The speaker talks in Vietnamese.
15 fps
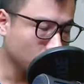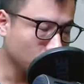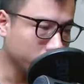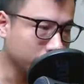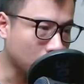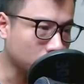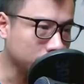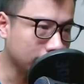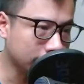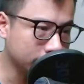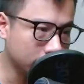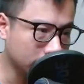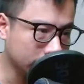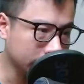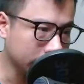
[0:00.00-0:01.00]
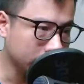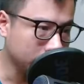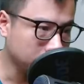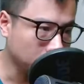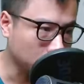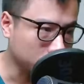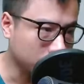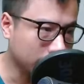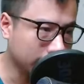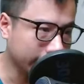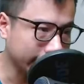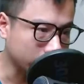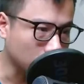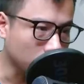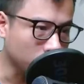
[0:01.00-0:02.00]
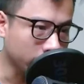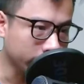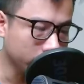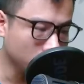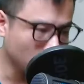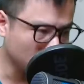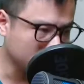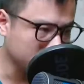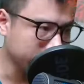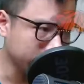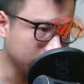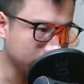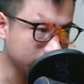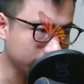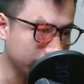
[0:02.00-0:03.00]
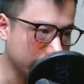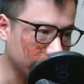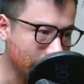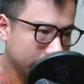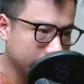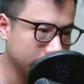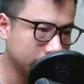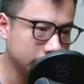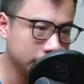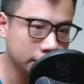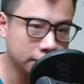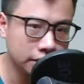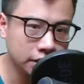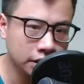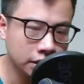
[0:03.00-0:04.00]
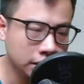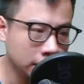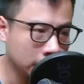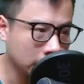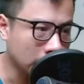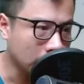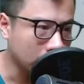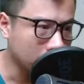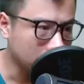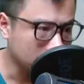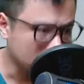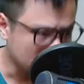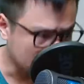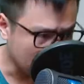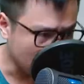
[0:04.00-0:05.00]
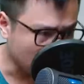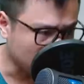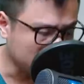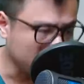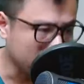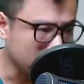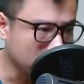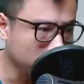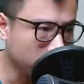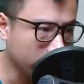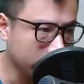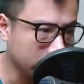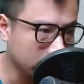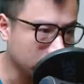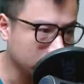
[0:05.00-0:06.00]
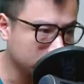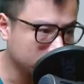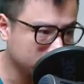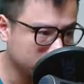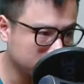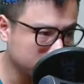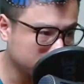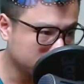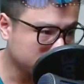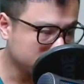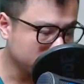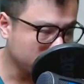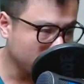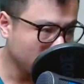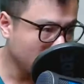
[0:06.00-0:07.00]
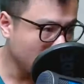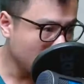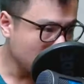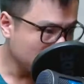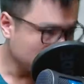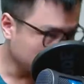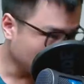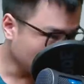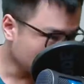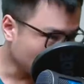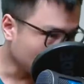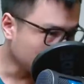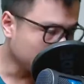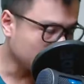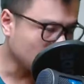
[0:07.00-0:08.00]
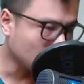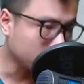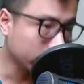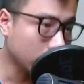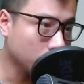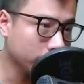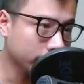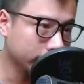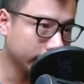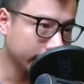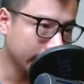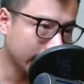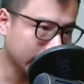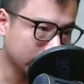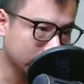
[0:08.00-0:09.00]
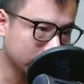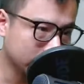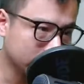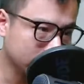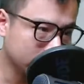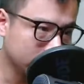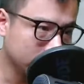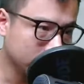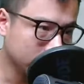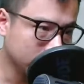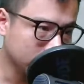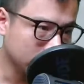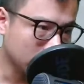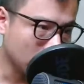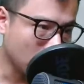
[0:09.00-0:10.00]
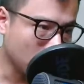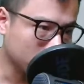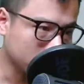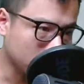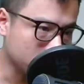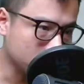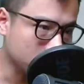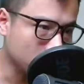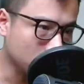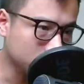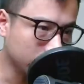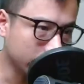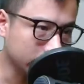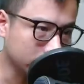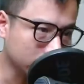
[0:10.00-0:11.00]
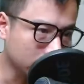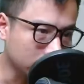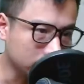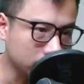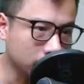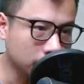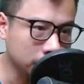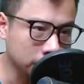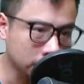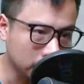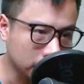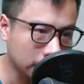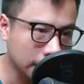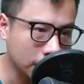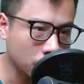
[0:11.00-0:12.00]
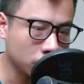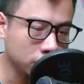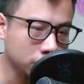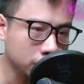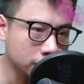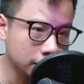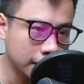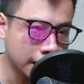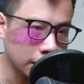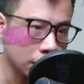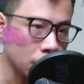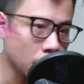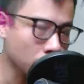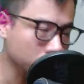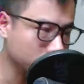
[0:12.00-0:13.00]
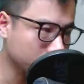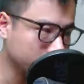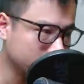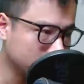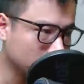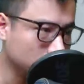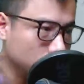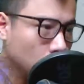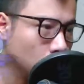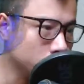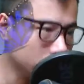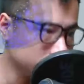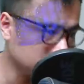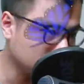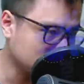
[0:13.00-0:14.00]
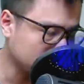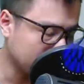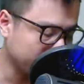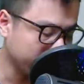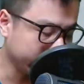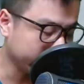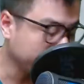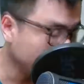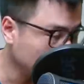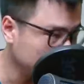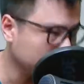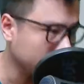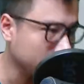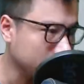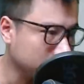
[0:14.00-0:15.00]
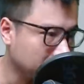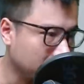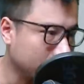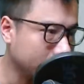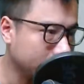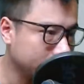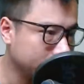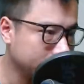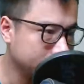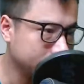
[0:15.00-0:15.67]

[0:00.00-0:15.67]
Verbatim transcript: Bụi máu tan dần Một thân ảnh cùng với nụ cười hiện ra À sao có thể như vậy được Vô số người cùng kêu lên kinh ngạc Họ thật sự không thể tưởng tượng được là con cự xà có hung danh trong thú chiến vực lại bị tiêu diệt như vậy.